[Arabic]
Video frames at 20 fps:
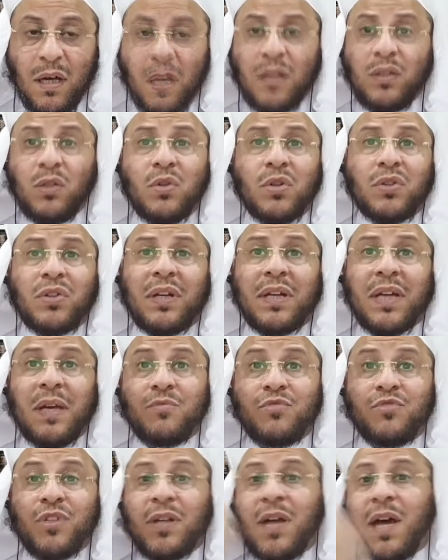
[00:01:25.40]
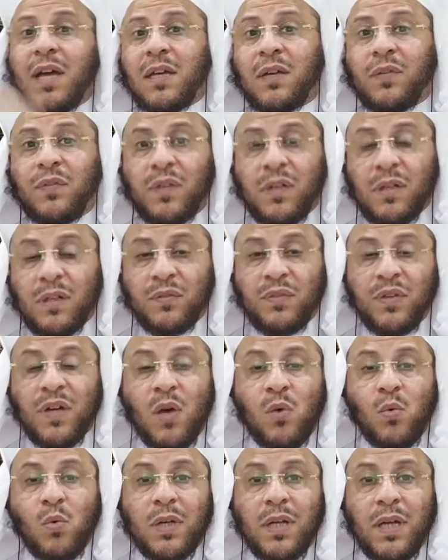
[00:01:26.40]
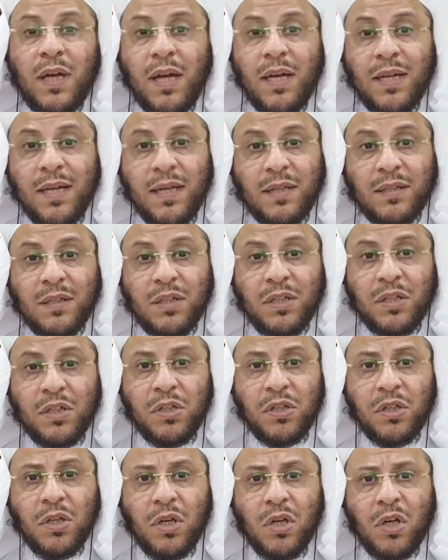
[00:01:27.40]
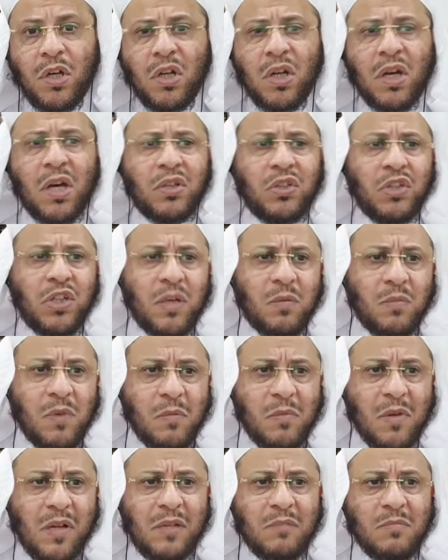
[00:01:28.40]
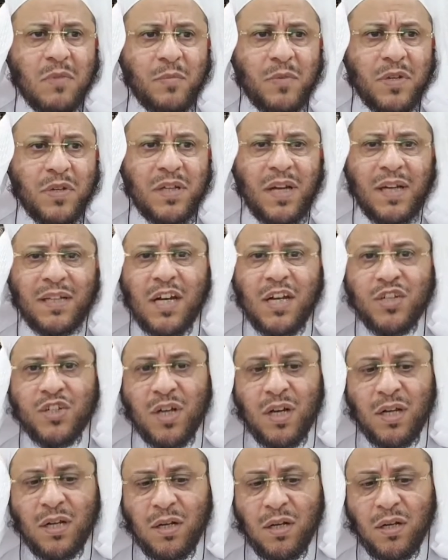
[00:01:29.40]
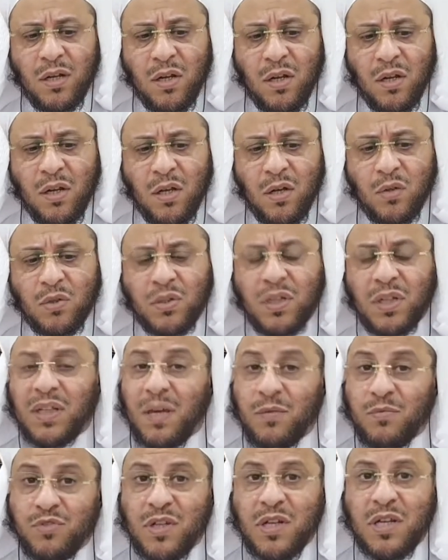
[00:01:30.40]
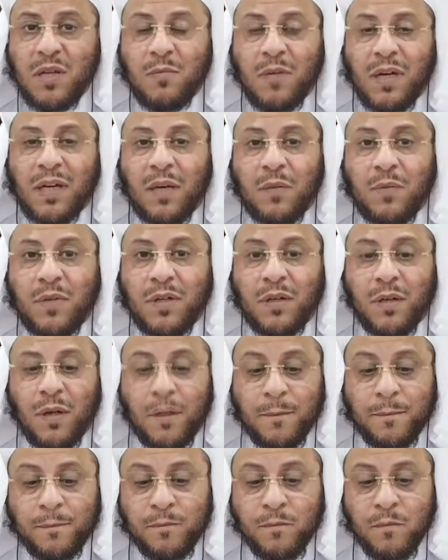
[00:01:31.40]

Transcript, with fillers: أنه ارتكب جناية في في أول حياته القديمة المبنية على الجهل ارتكب جريمة كبيرة